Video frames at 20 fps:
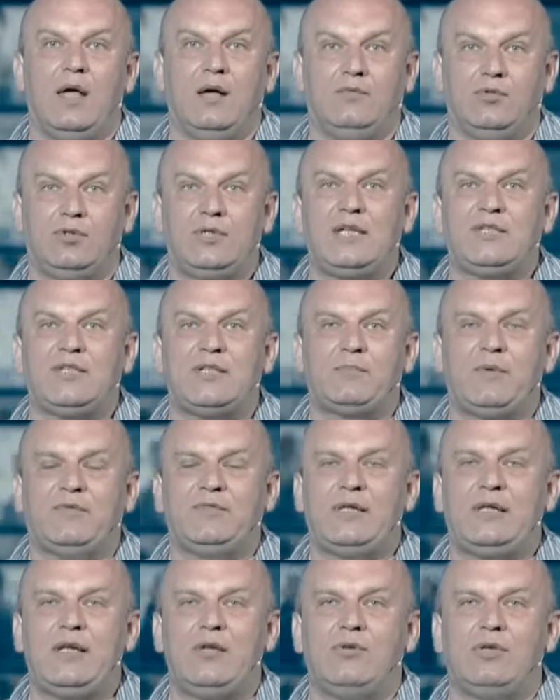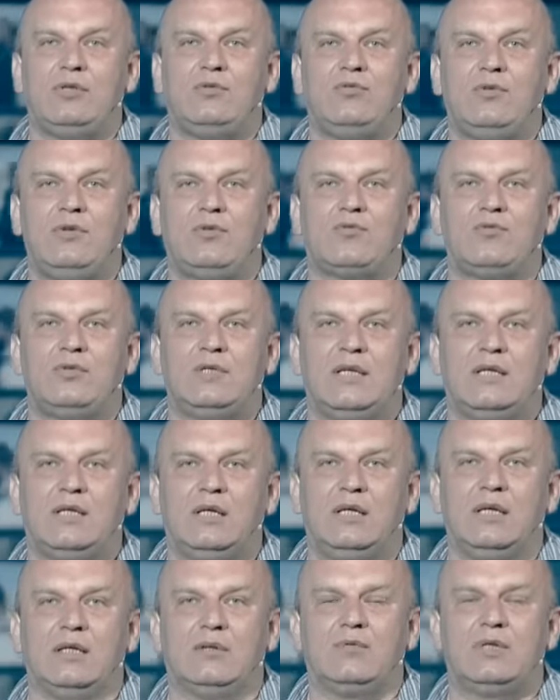Вот я сейчас повторяю риторику тех
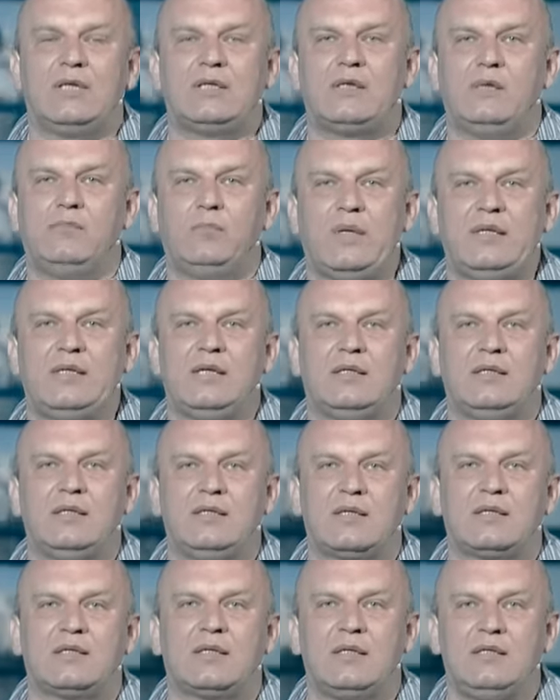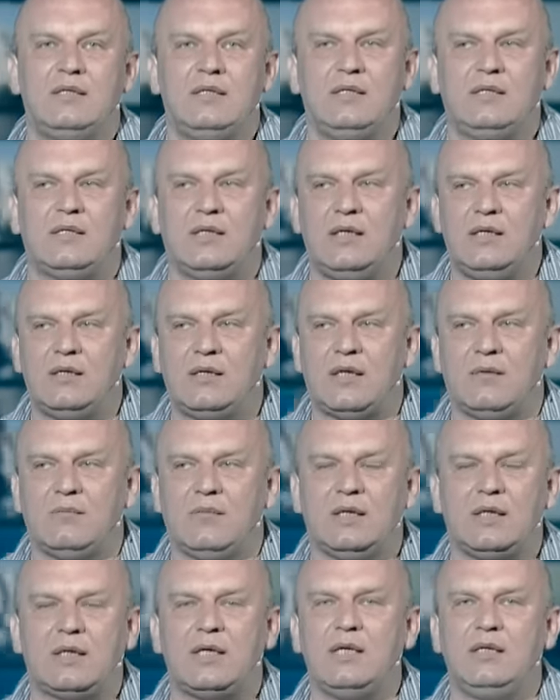лет. Вот если поднять эти статьи, да,
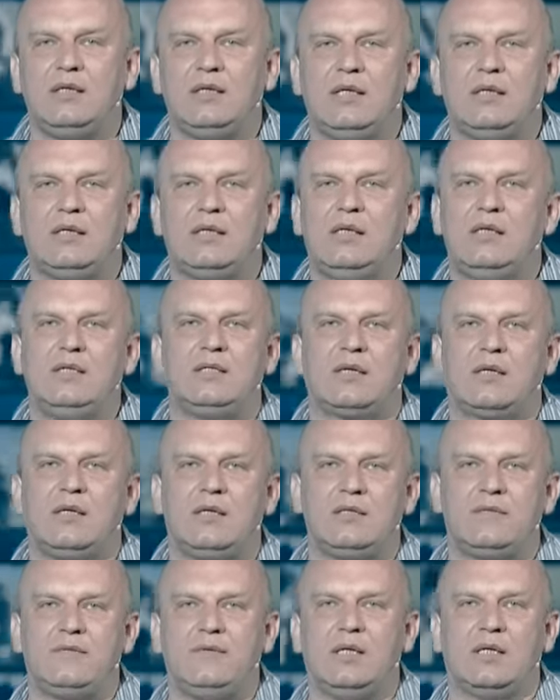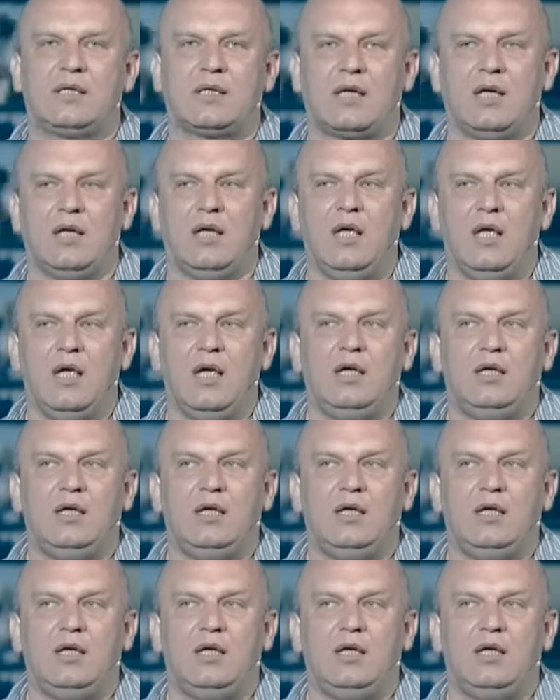там агенты английской разведки.